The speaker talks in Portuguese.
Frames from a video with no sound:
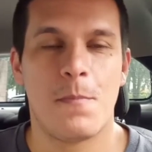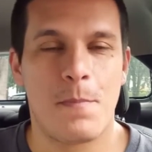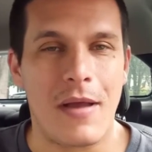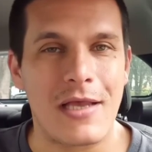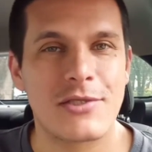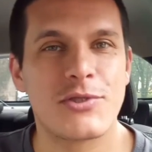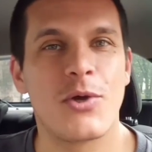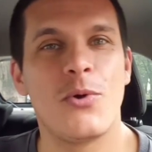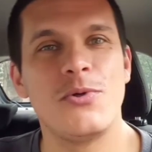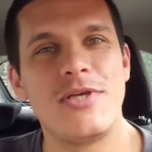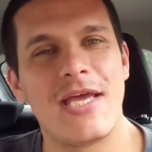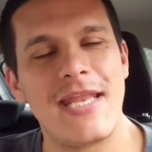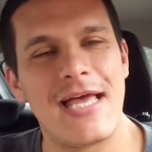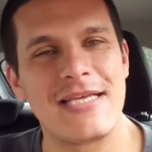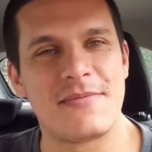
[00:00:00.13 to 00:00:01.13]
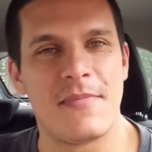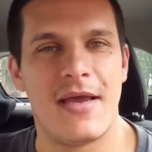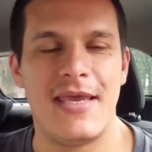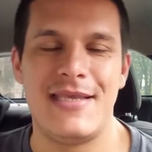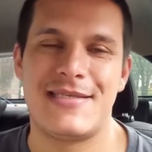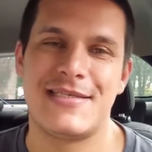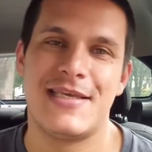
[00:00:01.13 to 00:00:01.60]
Passou o Dia das
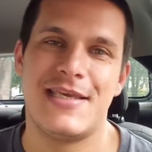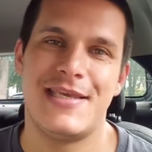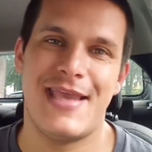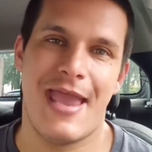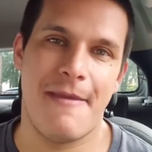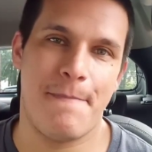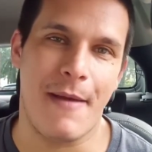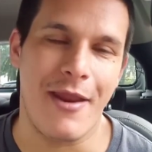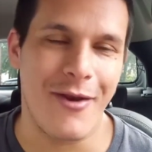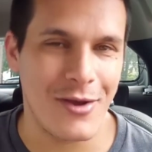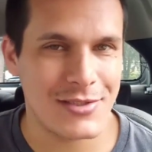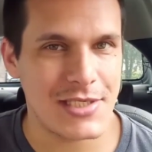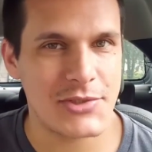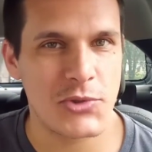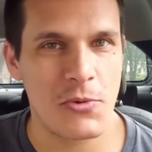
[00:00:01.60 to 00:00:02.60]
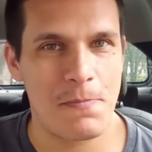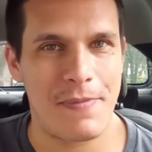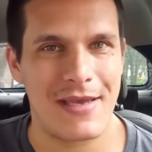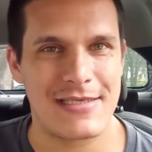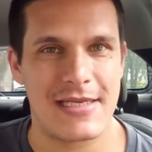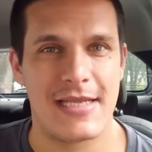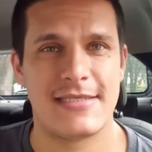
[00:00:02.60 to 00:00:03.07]
Mães e aí, para nossa
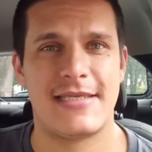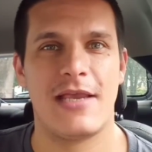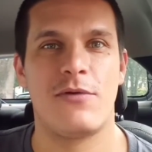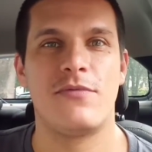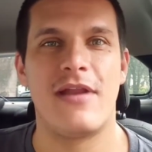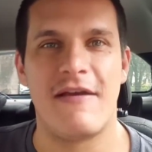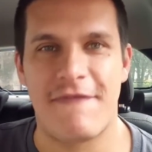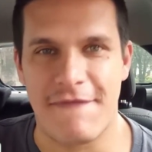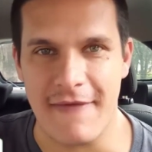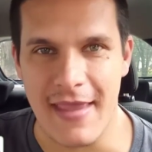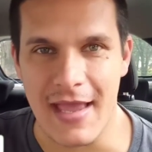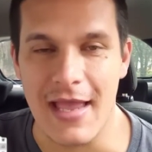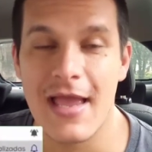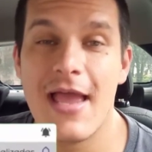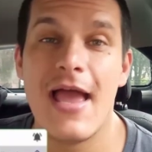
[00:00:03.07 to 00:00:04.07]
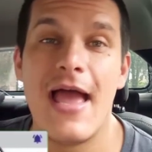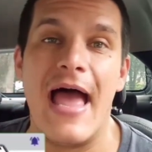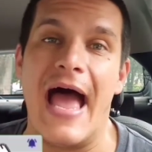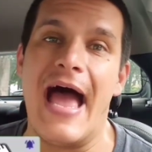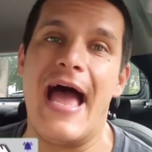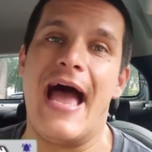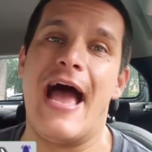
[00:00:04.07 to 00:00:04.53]
surpresa, na segunda-feira,
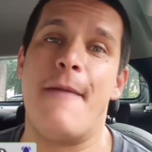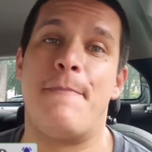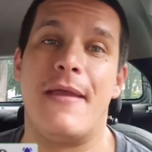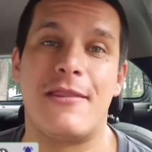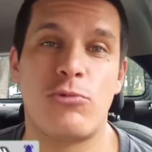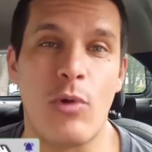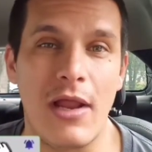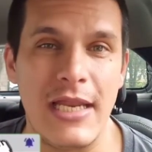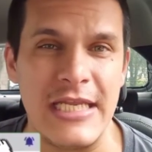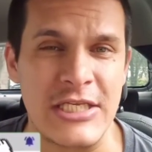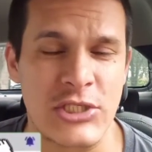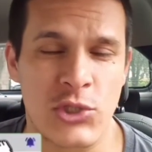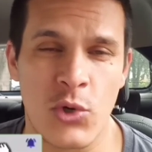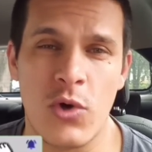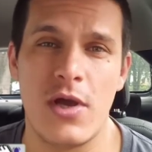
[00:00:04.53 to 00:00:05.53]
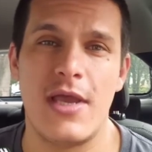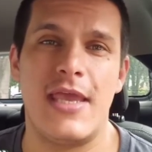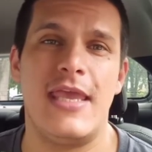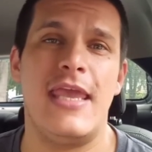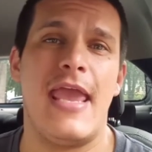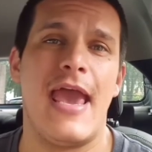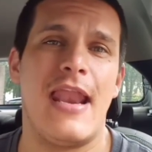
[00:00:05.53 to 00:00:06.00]
a RAP atualizou
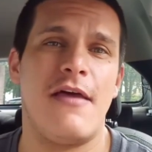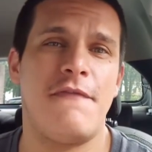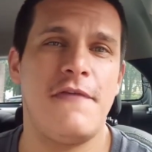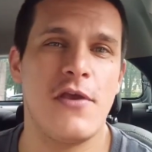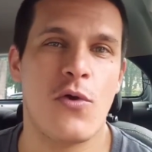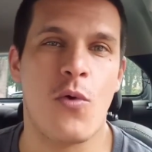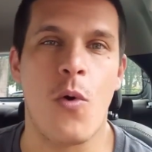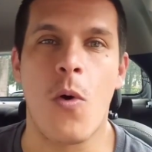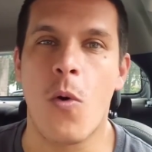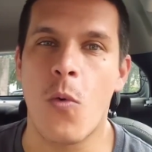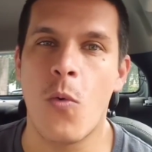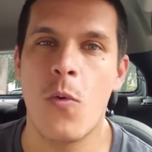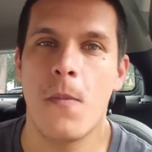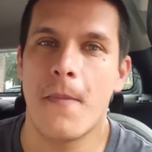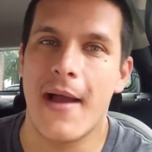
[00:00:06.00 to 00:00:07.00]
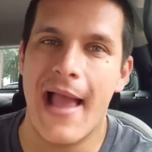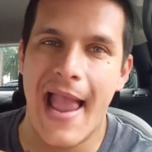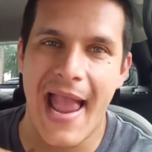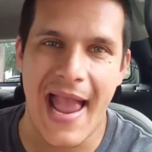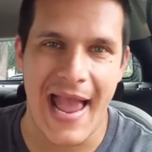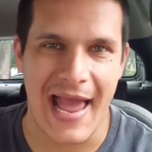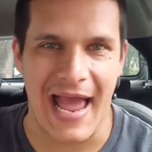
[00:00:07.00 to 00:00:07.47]
e ela ficou uma
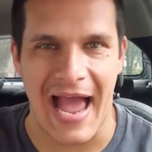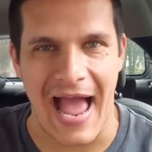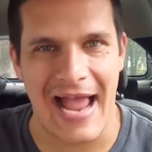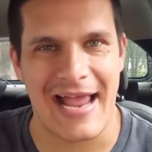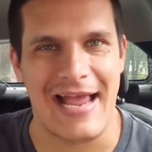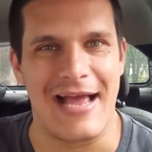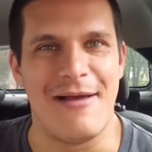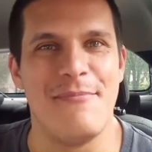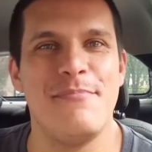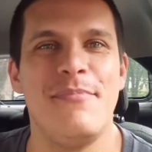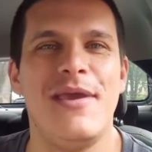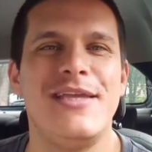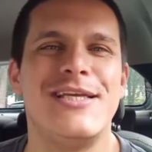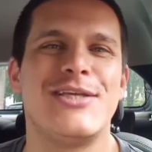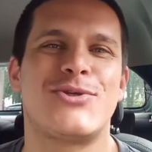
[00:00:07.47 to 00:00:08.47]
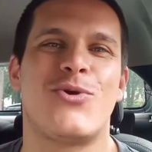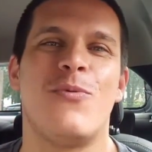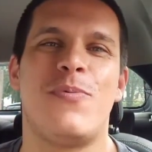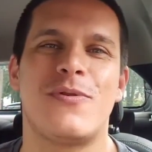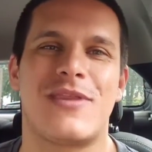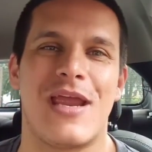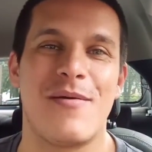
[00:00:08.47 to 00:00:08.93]
caca. Me
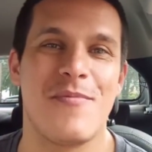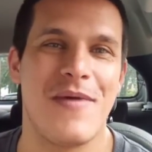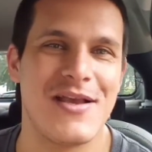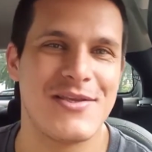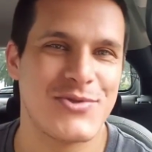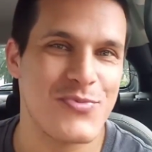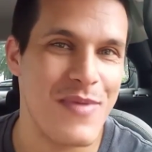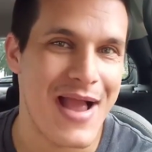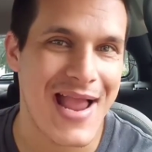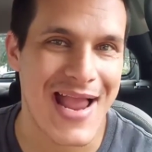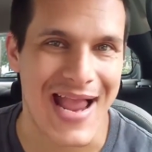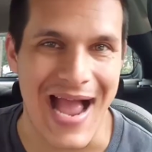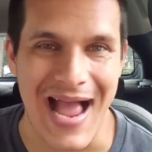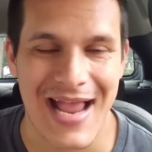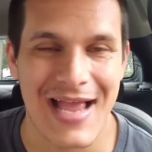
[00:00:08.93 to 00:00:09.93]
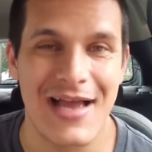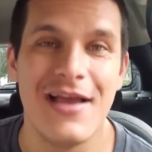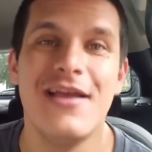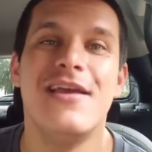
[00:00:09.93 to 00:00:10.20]
desculpa o termo, mas uma caca.